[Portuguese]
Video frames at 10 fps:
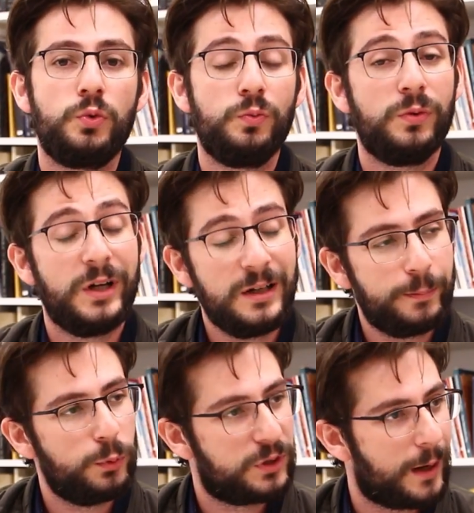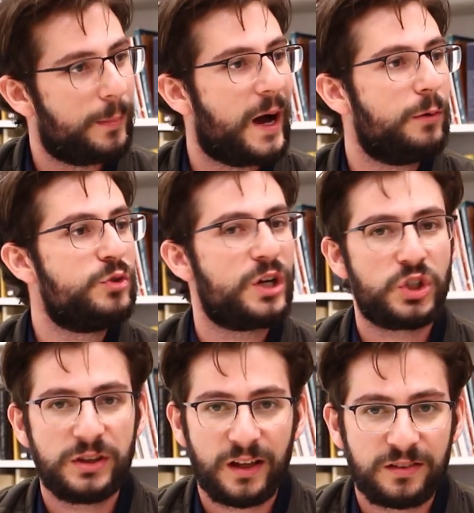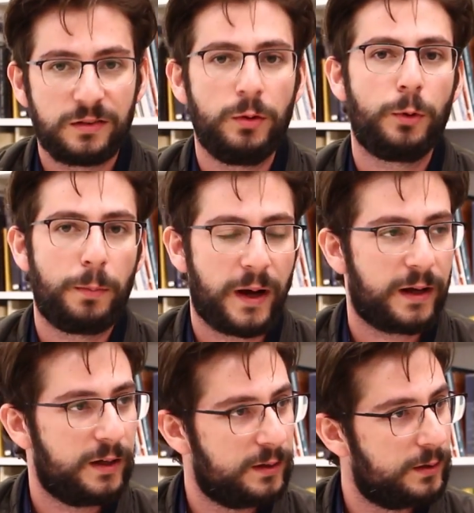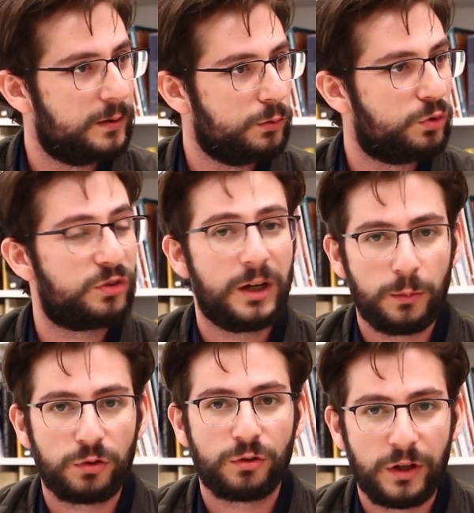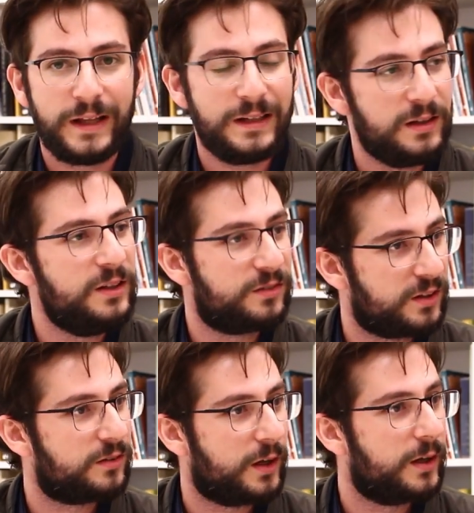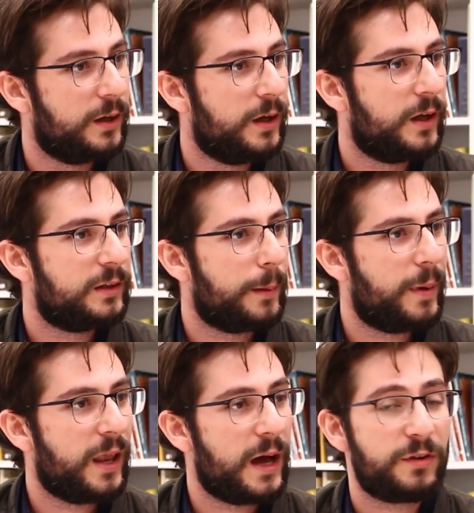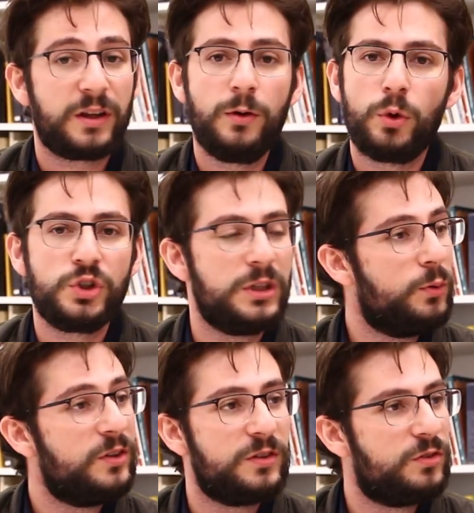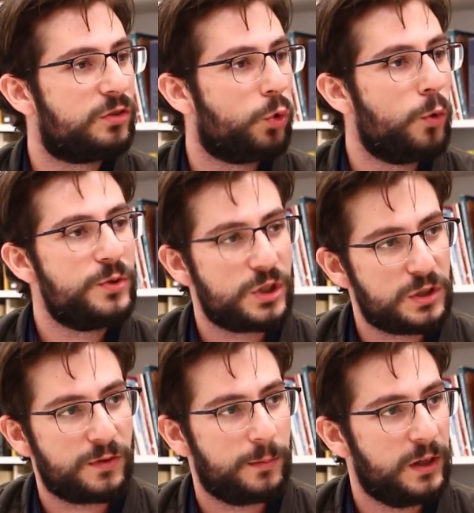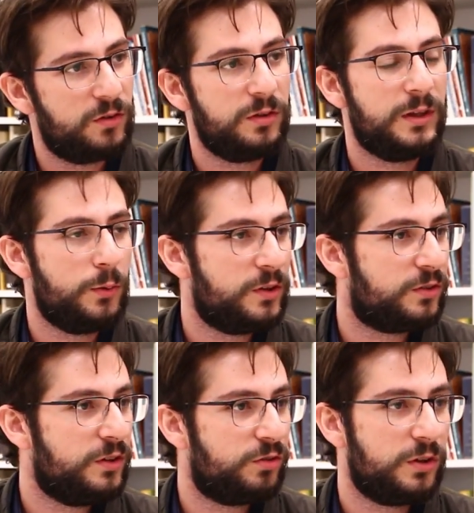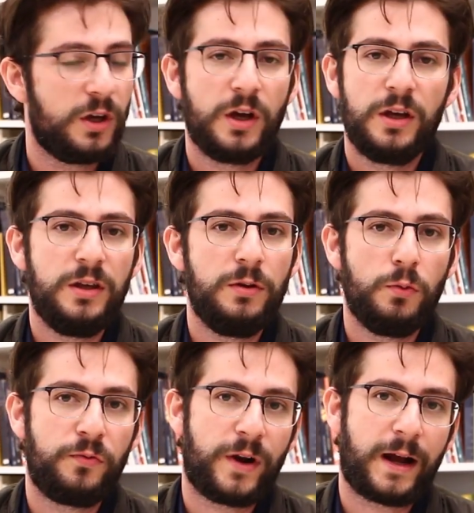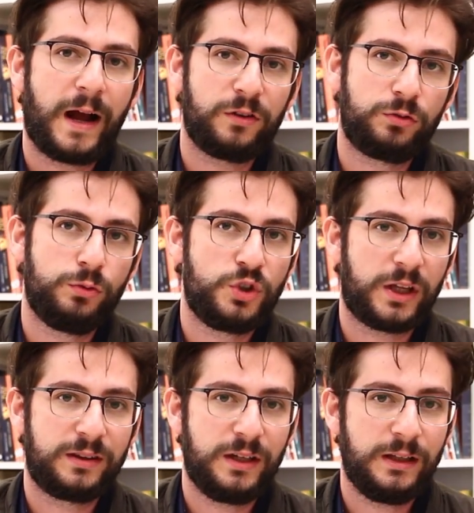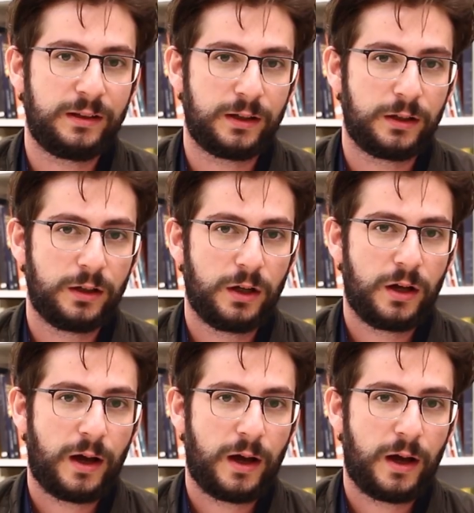de um amplo trabalho de agitação e propaganda, nos termos leninistas da, da palavra que hoje não existe. Objetivamente não existe. E o fracasso do dia 30,